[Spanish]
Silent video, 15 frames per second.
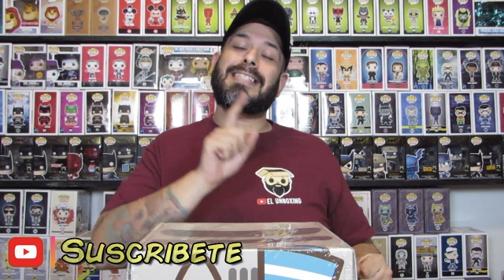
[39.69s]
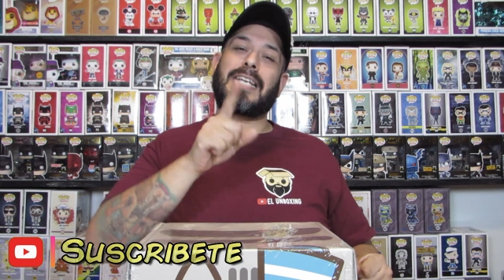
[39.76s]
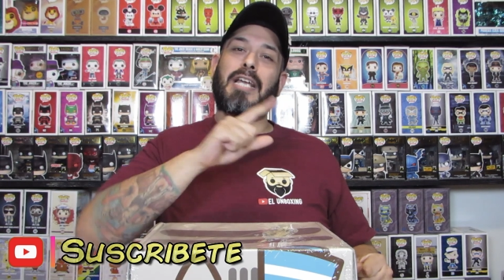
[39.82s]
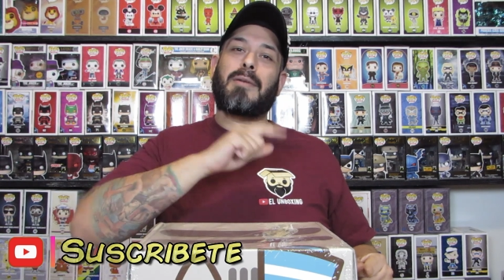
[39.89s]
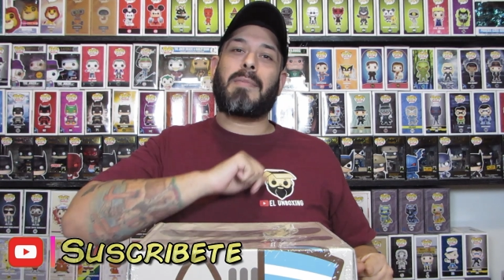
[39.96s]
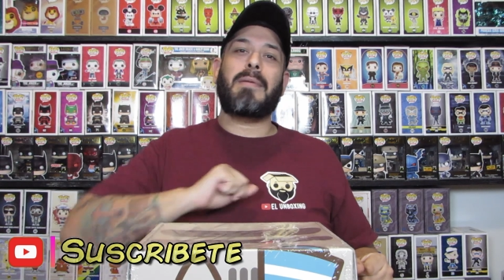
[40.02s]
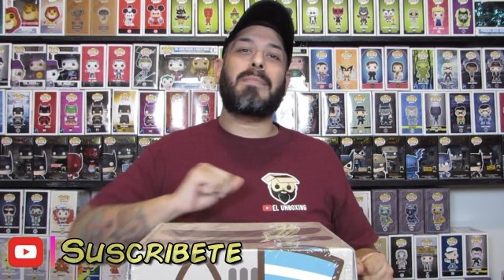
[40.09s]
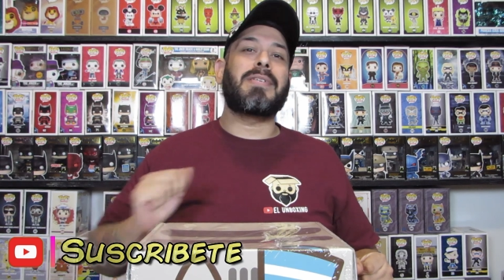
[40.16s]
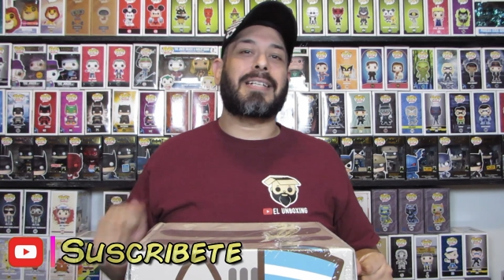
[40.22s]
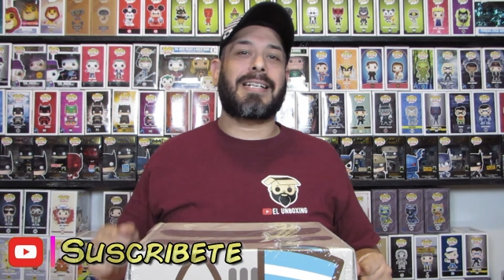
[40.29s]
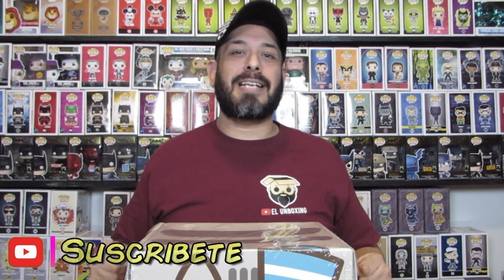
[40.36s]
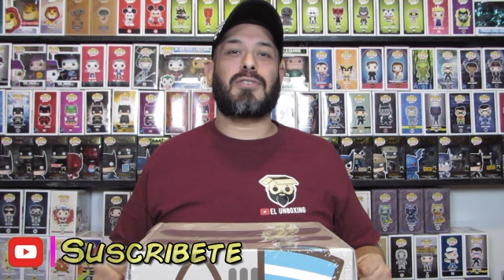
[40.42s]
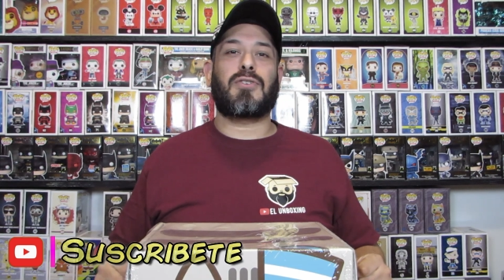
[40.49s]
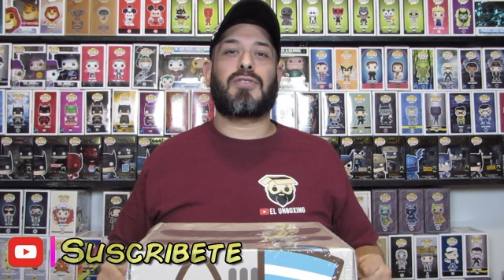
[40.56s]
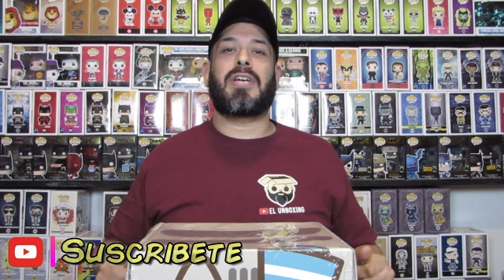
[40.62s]
seguirme en mis
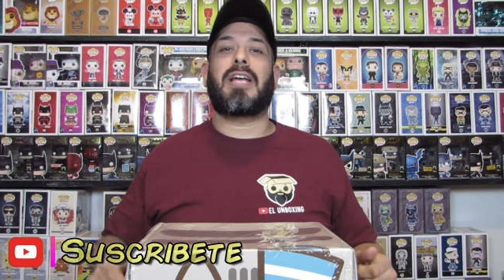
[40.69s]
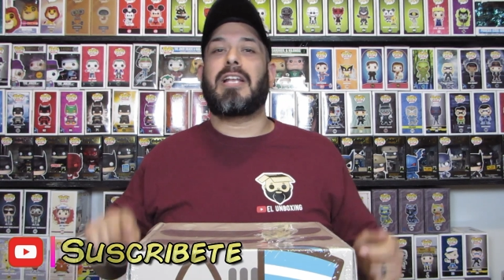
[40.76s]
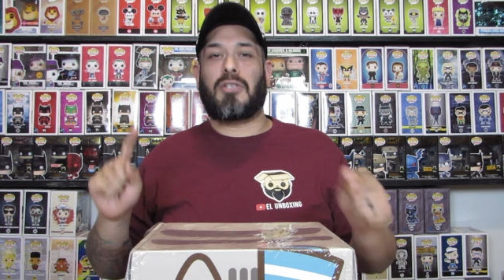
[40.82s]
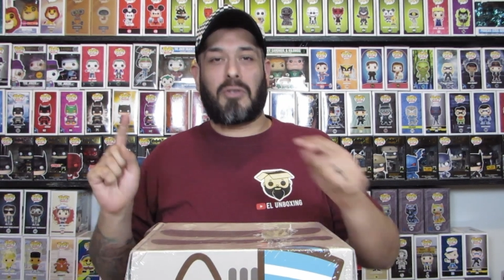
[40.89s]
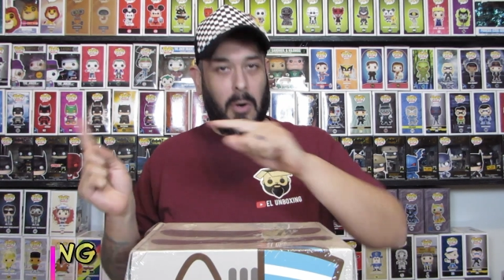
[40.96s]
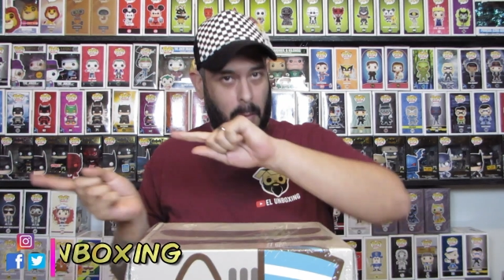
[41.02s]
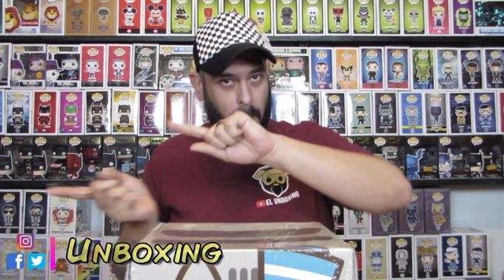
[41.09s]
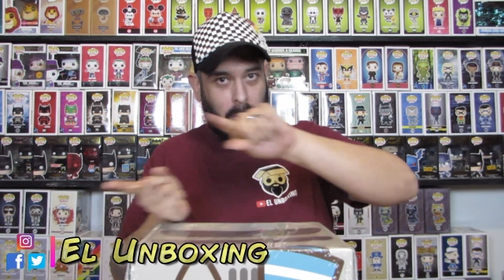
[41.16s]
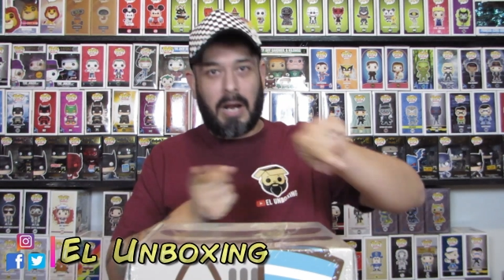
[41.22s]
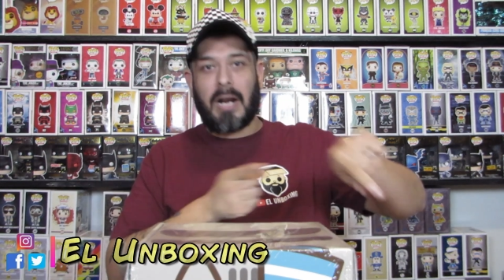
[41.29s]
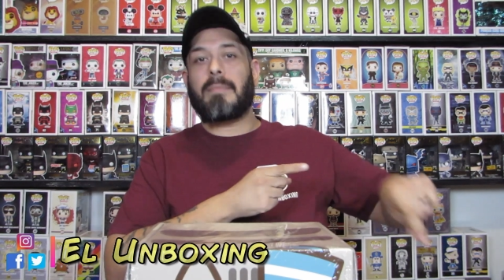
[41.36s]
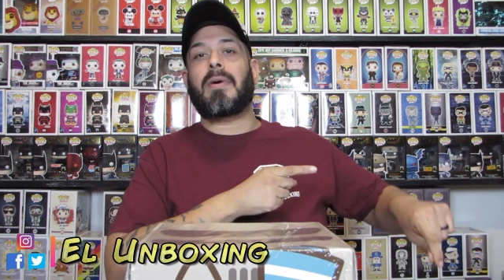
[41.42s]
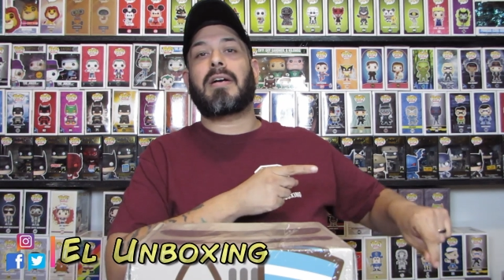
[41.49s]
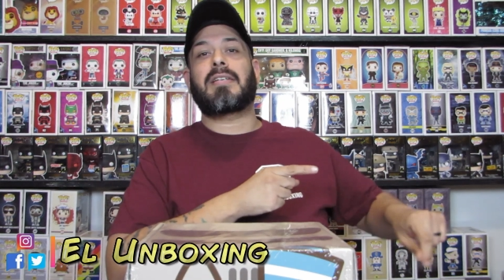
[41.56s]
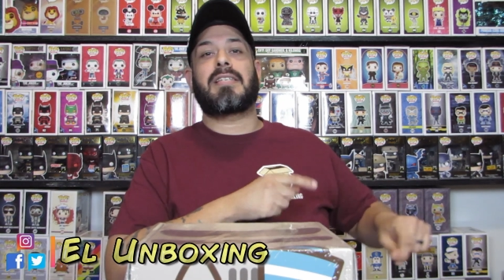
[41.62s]
redes sociales como
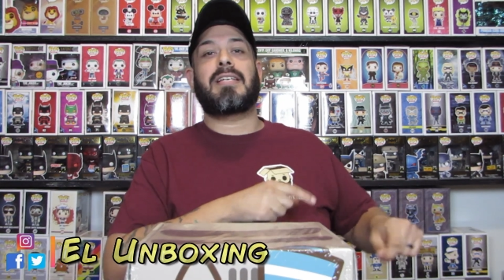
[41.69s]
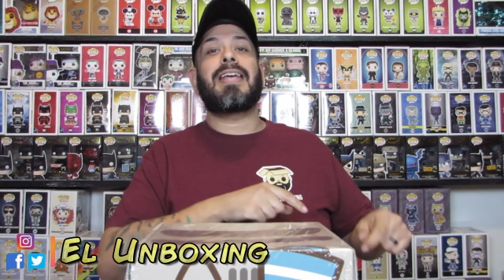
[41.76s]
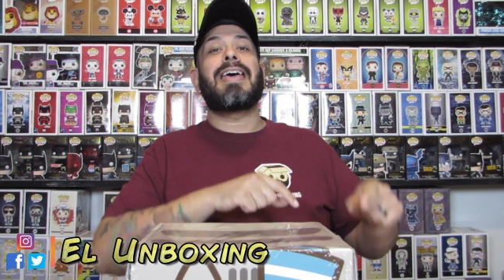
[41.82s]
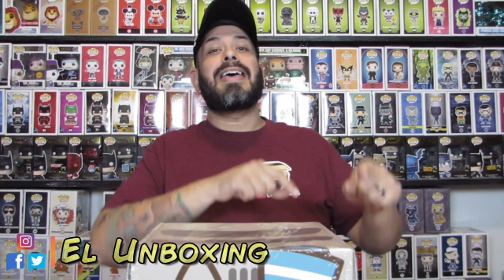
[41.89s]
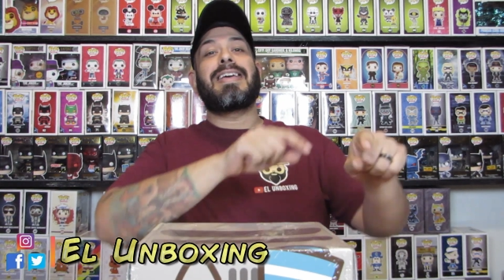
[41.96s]
Alan unboxing